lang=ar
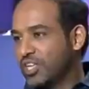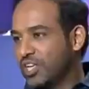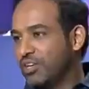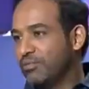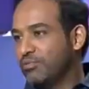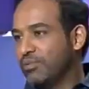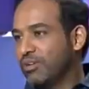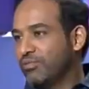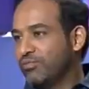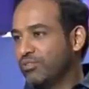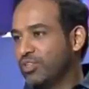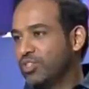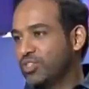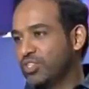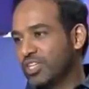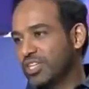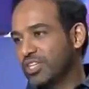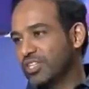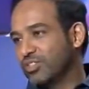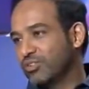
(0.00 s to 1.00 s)
كيمياء
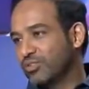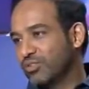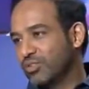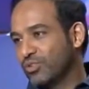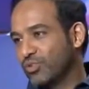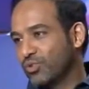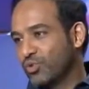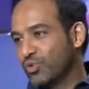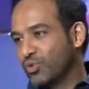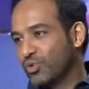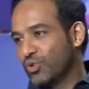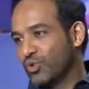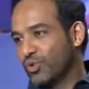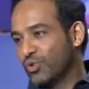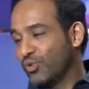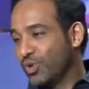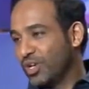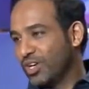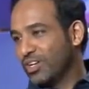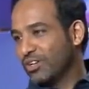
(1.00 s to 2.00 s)
فيزياء بتاع كله
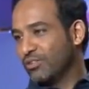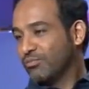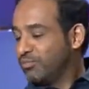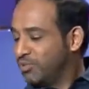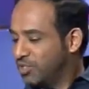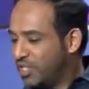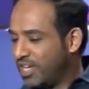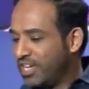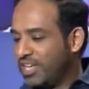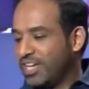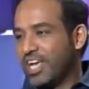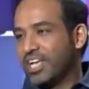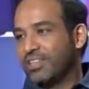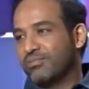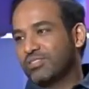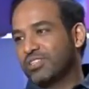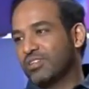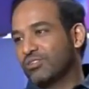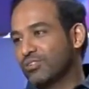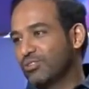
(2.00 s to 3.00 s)
والله بزارين عاد
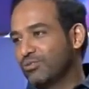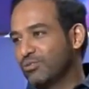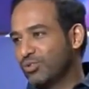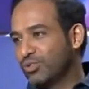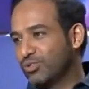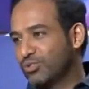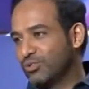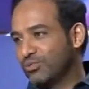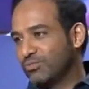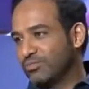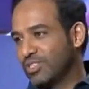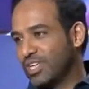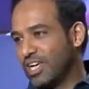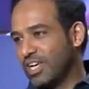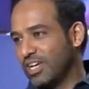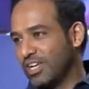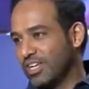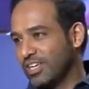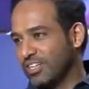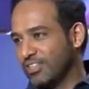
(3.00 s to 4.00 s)
دروسهم
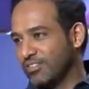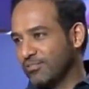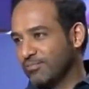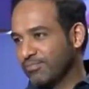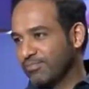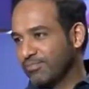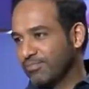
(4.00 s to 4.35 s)
سهله يعني من سنه